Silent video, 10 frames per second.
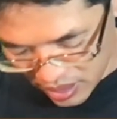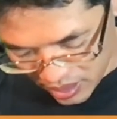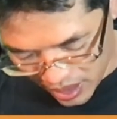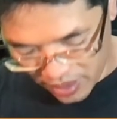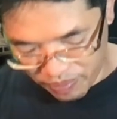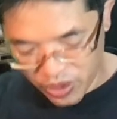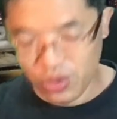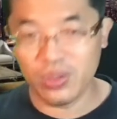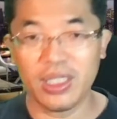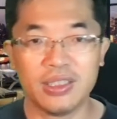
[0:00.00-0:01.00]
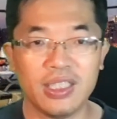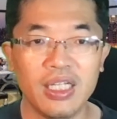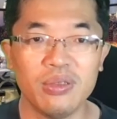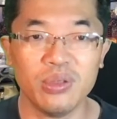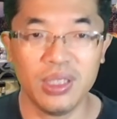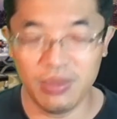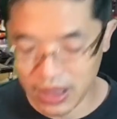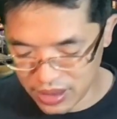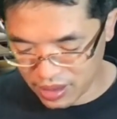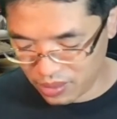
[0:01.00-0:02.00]
で、今日ね、最後に
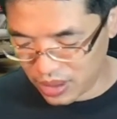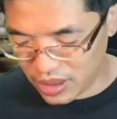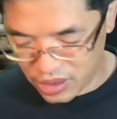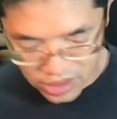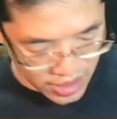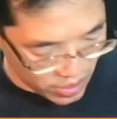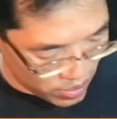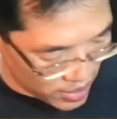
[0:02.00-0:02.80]
皆さんにお話したいの